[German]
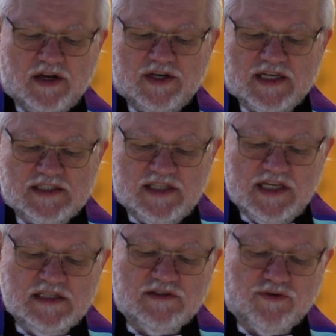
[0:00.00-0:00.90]
dass
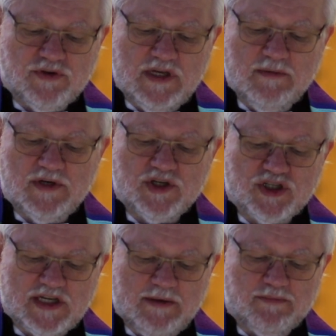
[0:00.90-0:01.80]
dies von ihm
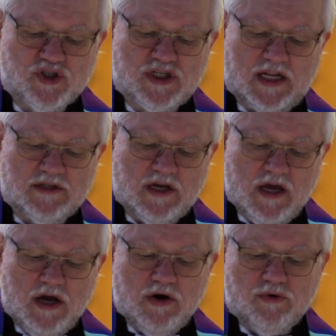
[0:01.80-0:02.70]
geschrieben stand
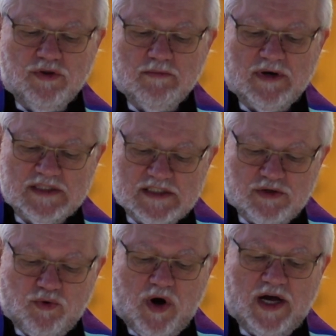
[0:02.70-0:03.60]
und man
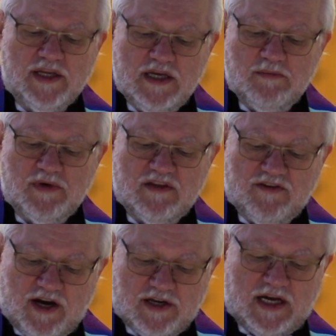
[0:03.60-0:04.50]
so an ihm
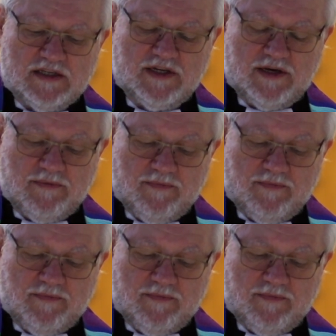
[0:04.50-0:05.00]
getan hatte.